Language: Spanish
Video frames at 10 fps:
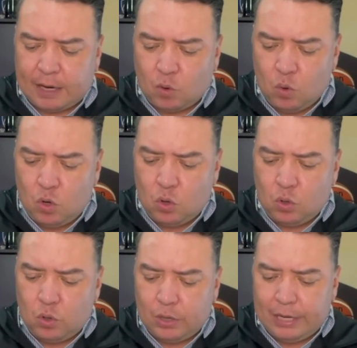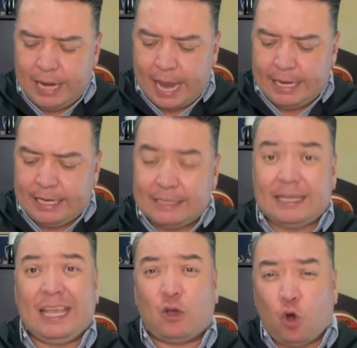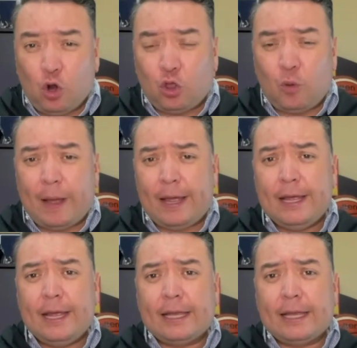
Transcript: Angulo, Laines y Córdoba,